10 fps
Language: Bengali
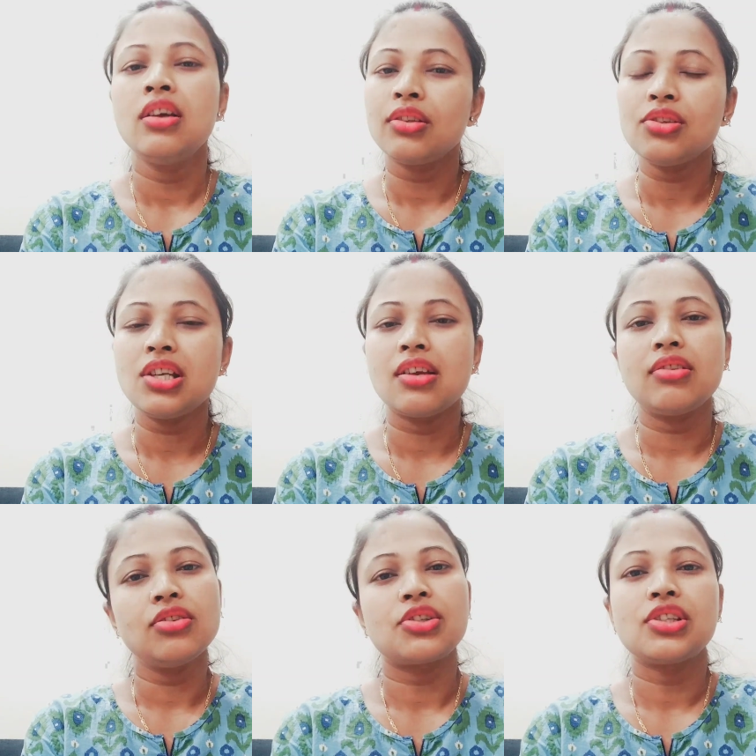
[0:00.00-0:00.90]
তো
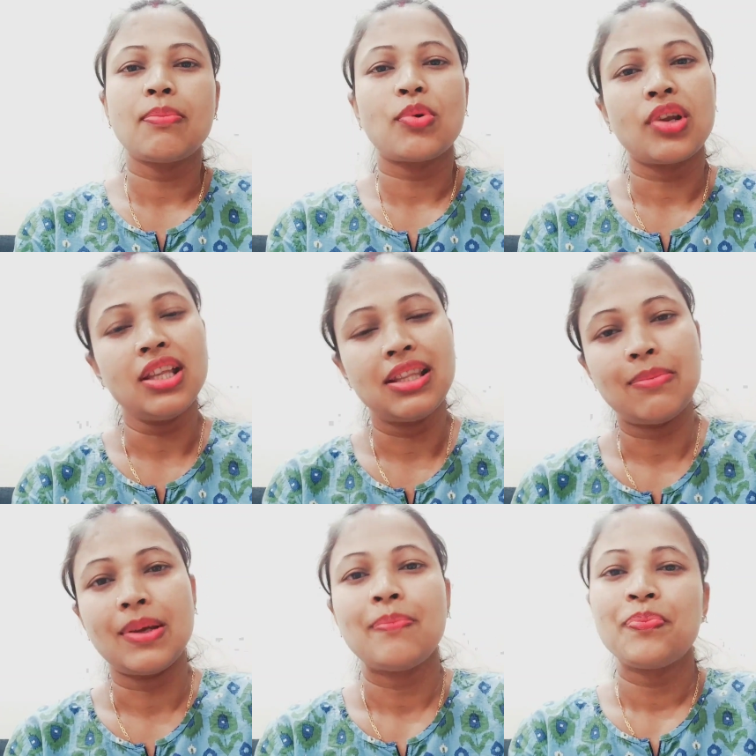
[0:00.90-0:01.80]
সেগুলো দশ দিন পরেই
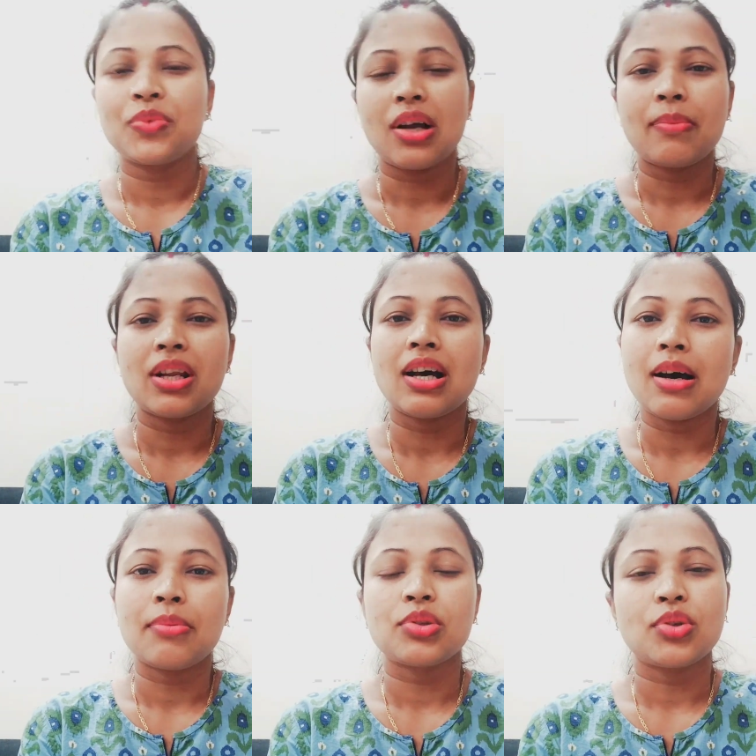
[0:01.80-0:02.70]
দিবে তো আমরা
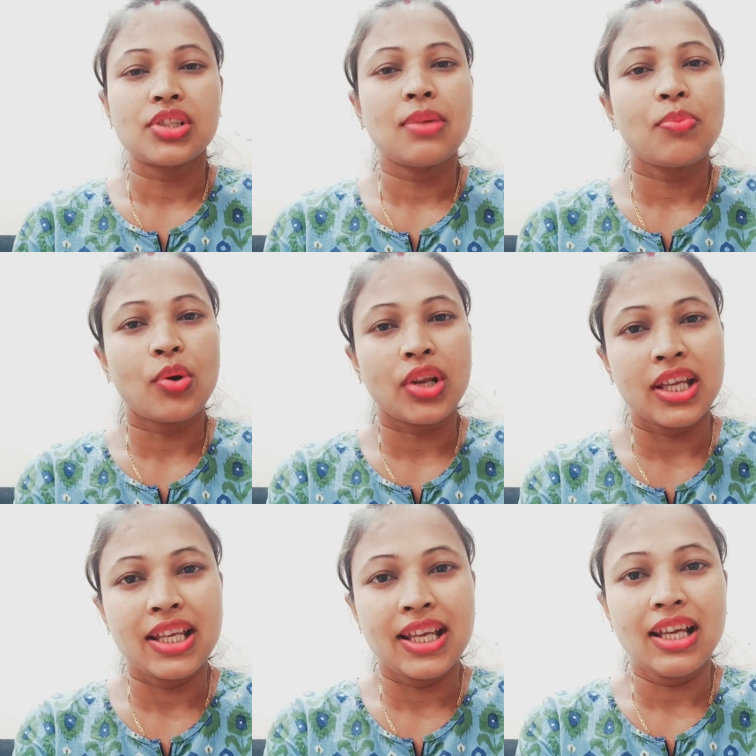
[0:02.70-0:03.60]
আবার দশ দিন পরে
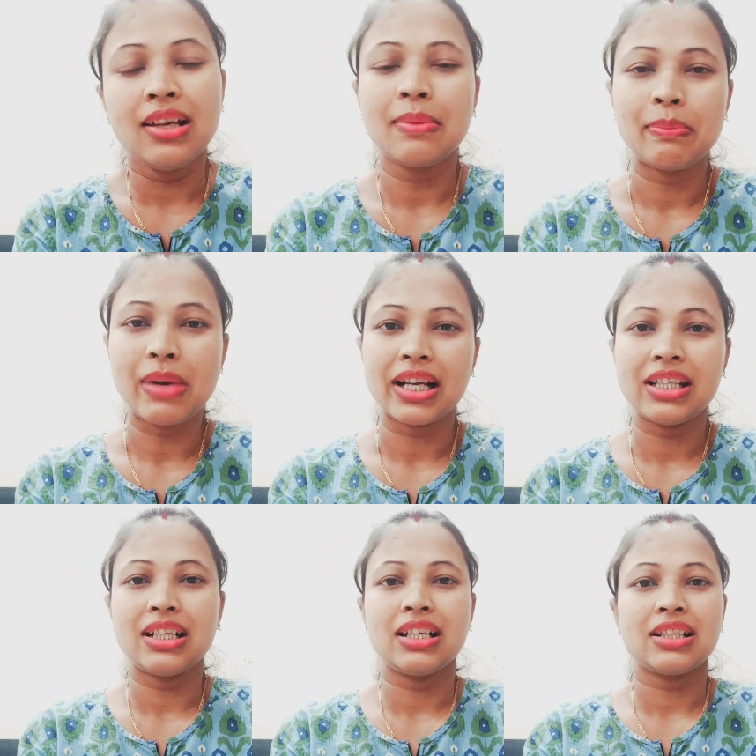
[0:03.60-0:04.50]
গিয়ে
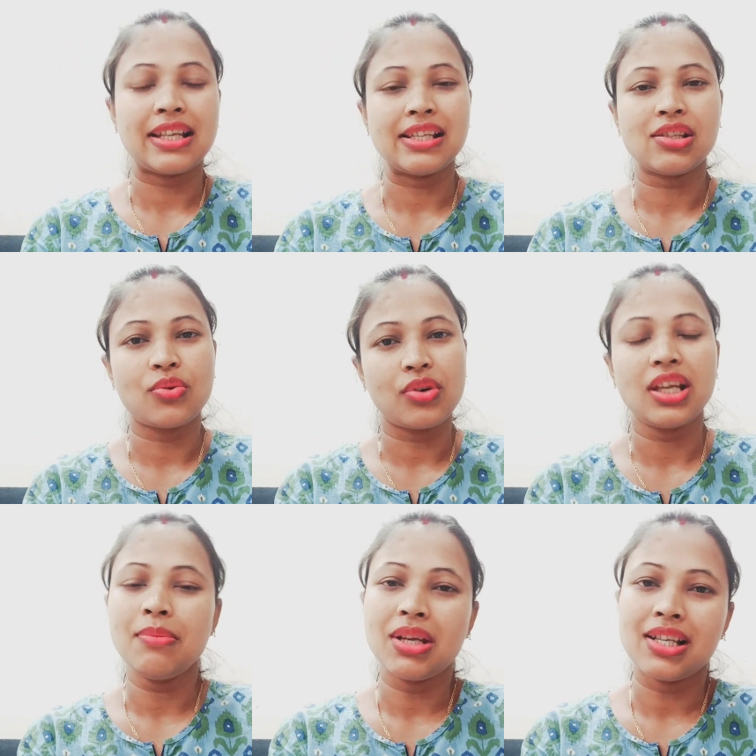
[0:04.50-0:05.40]
বাকিটা টেস্ট
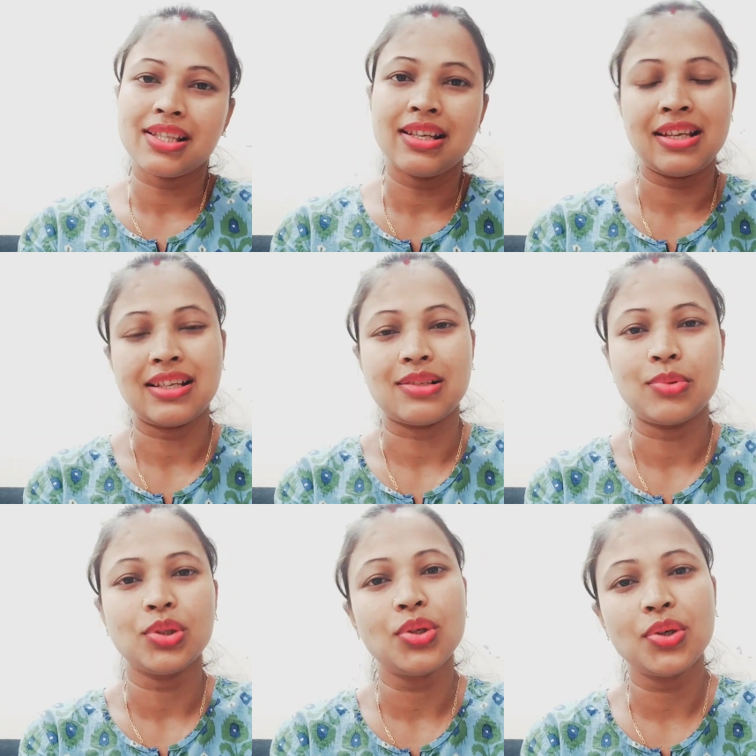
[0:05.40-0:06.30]
করিয়ে মেডিসিন নিয়ে
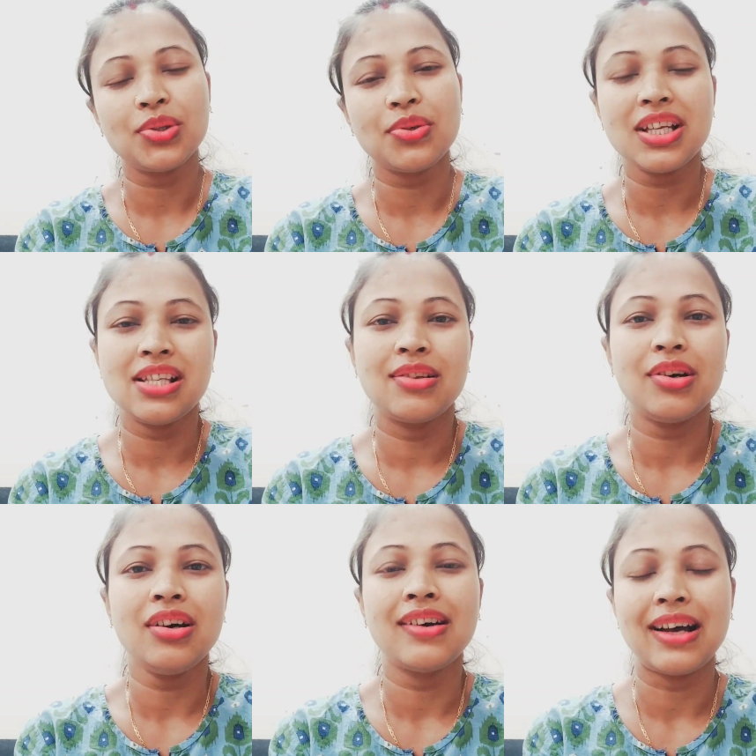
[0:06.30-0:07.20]
আসবো তো অতটুকুই ছিল
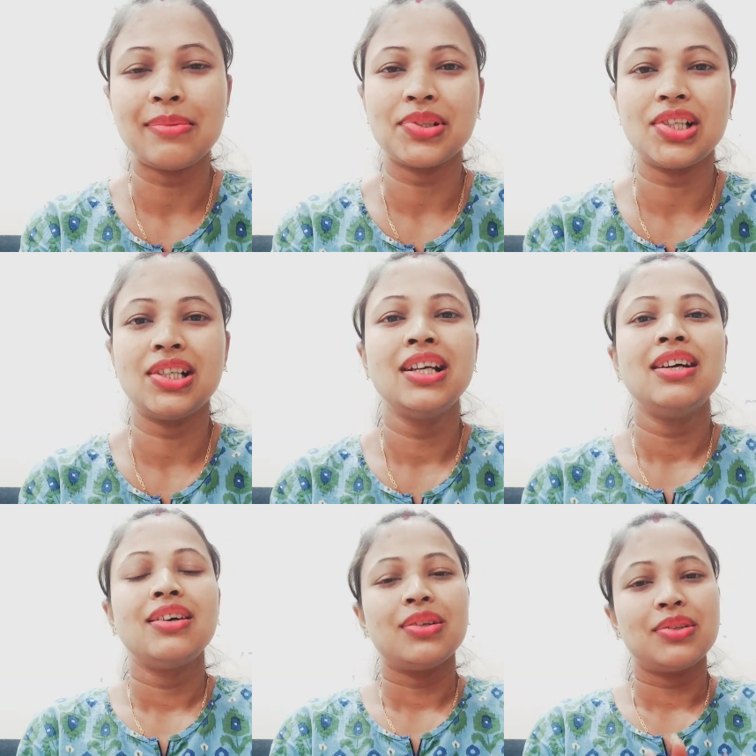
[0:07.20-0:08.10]
আমাদের
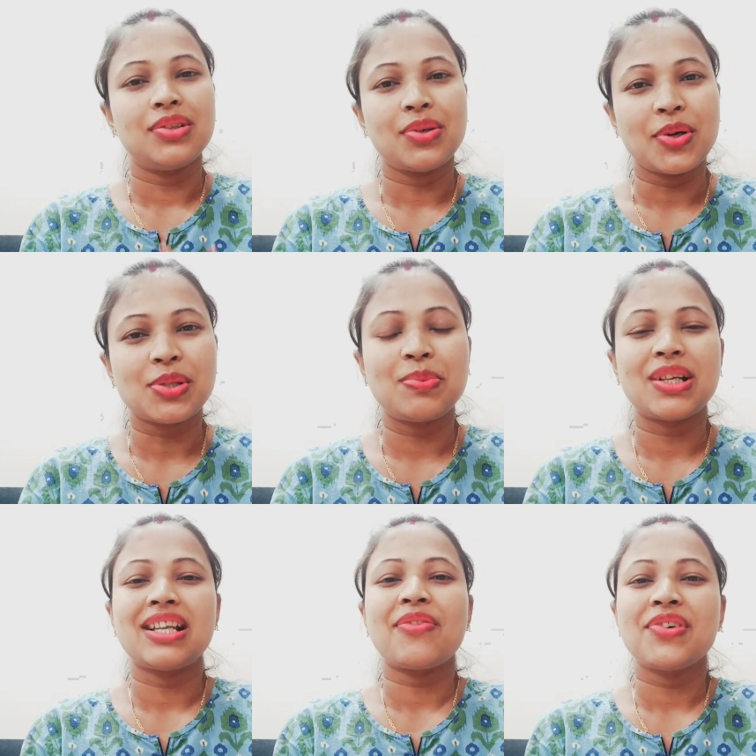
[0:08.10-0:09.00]
ওই
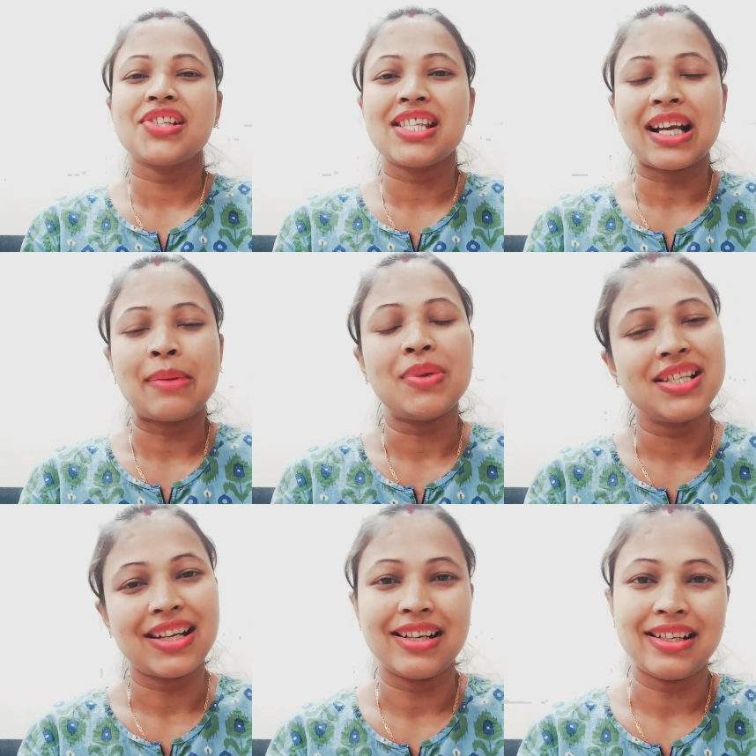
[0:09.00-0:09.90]
হসপিটালের ফার্স্ট চেক আপের
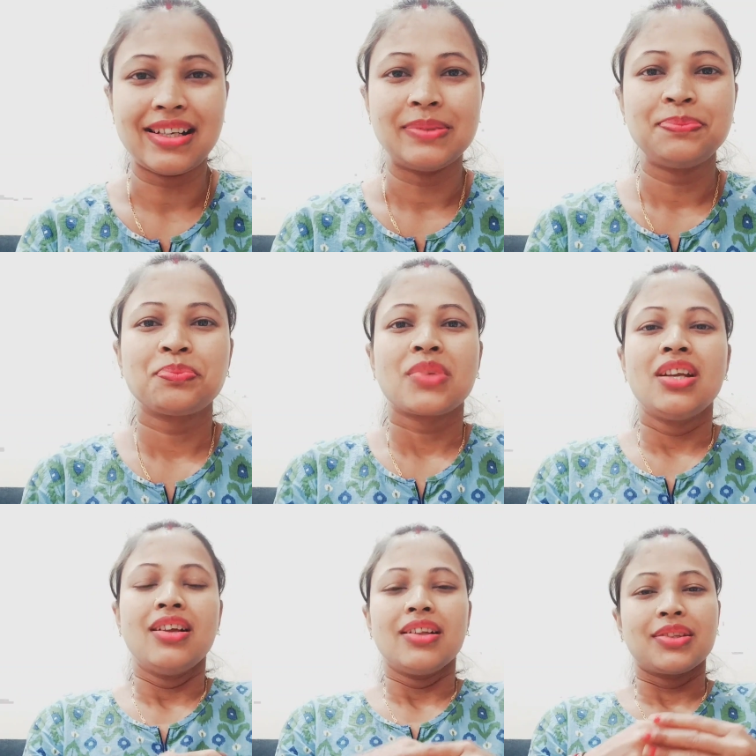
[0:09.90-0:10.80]
জার্নিটা
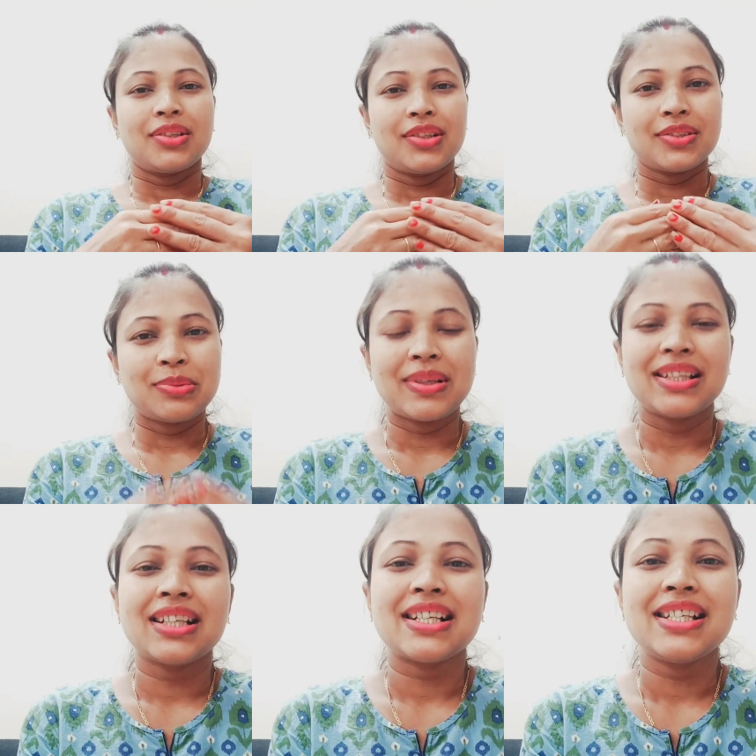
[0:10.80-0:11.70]
তো
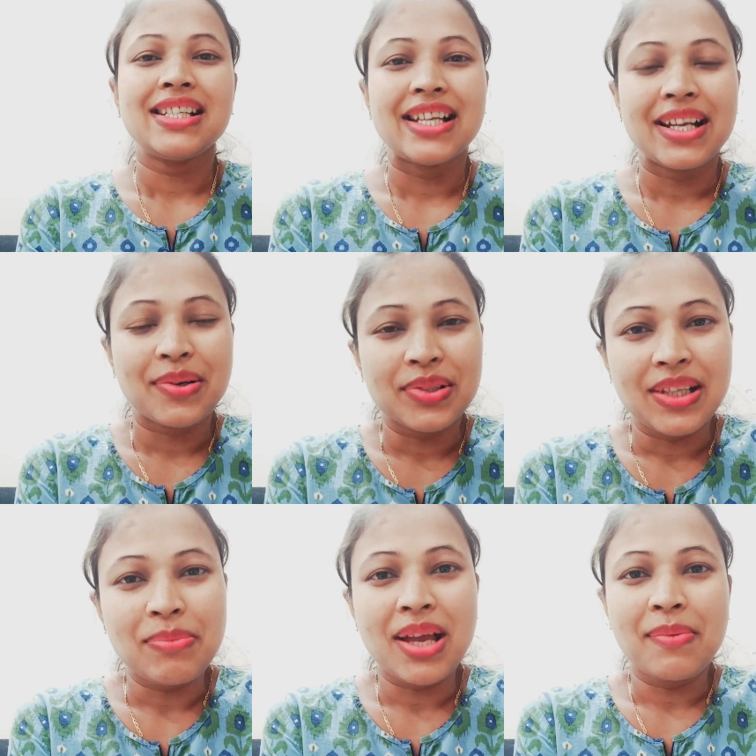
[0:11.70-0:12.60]
তোমাদের কাছে শেয়ার করতে
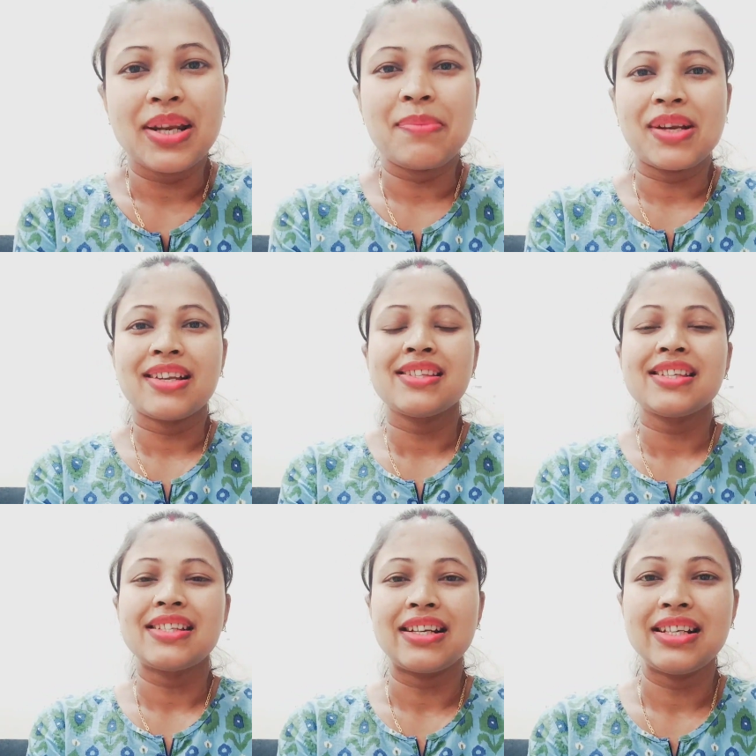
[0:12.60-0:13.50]
আমি আমার এই
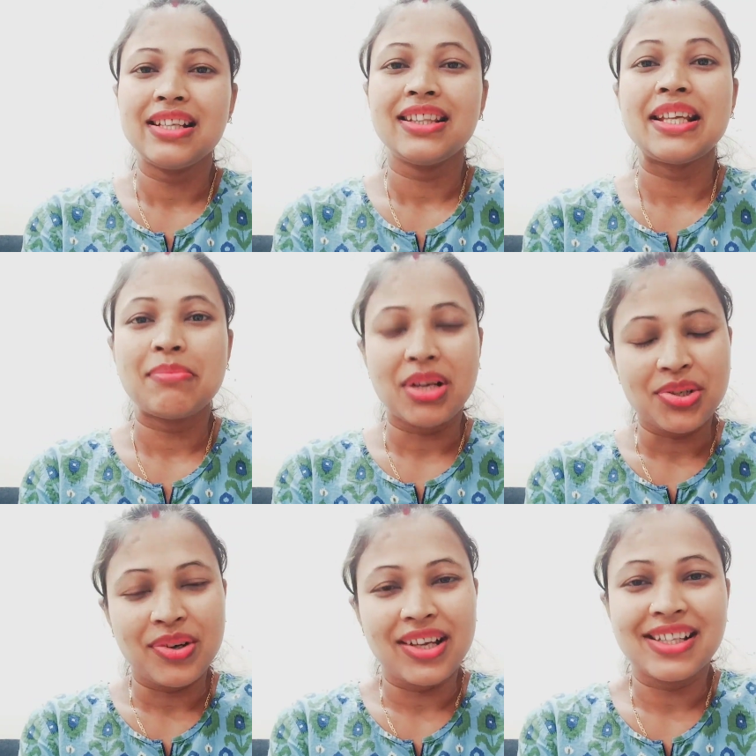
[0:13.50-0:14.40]
প্রেগনেন্সি জার্নি তিন মাস
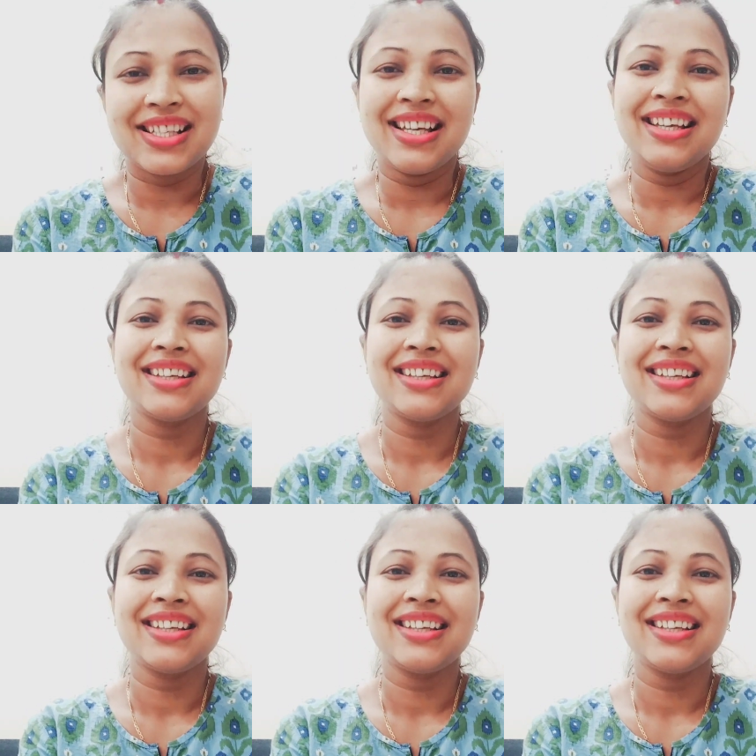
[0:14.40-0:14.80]
হয়ে গেছে